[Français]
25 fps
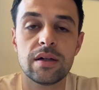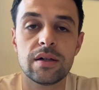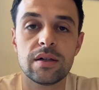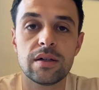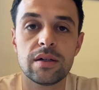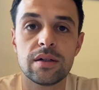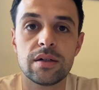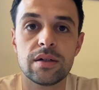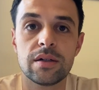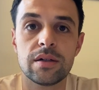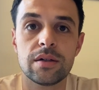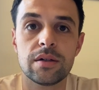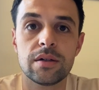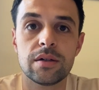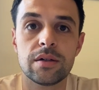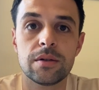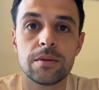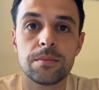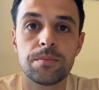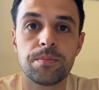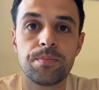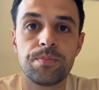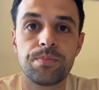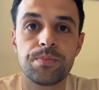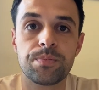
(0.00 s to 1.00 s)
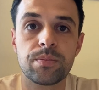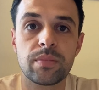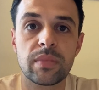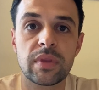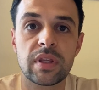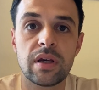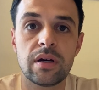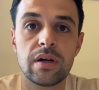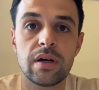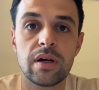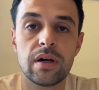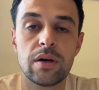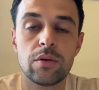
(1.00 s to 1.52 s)
euh,
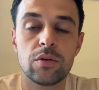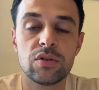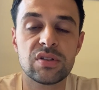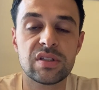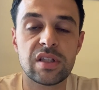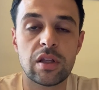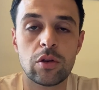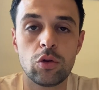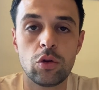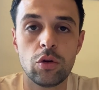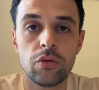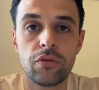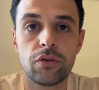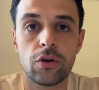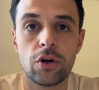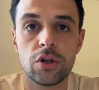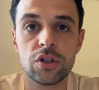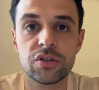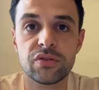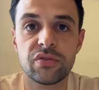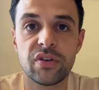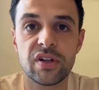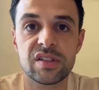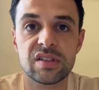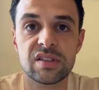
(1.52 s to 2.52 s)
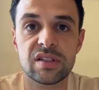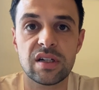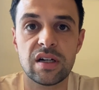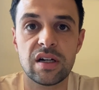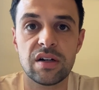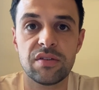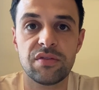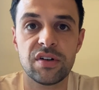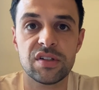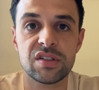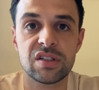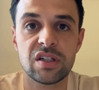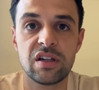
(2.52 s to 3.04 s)
au Stade de France face
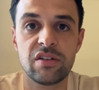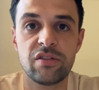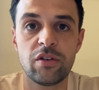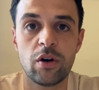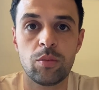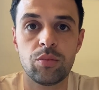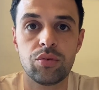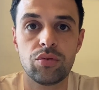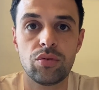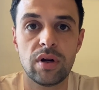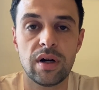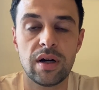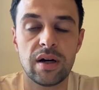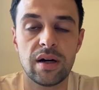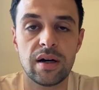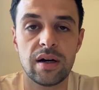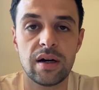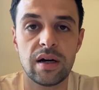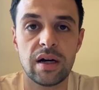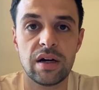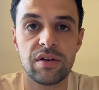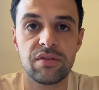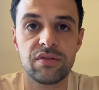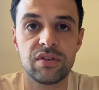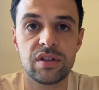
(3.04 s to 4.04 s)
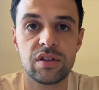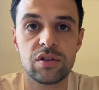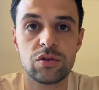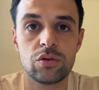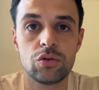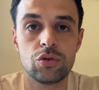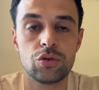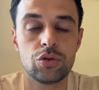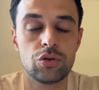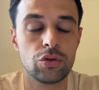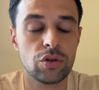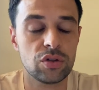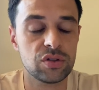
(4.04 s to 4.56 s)
à, face à Liverpool à,
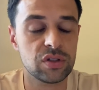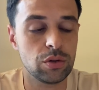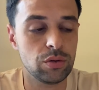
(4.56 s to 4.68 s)
Vinicius Junior.